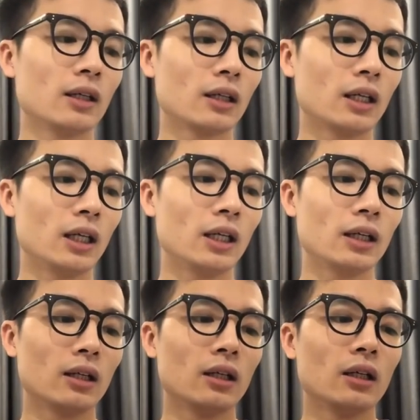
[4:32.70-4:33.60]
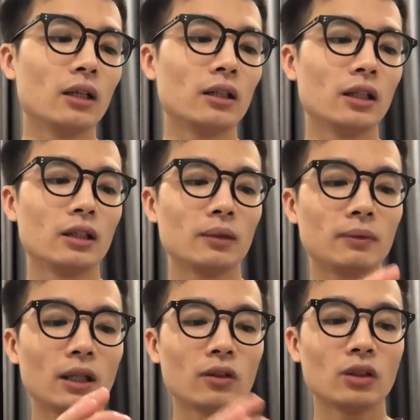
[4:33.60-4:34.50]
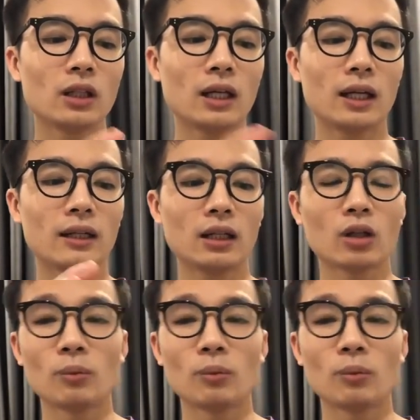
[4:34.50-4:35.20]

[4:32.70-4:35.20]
đấy thì tiếp theo nữa là đây có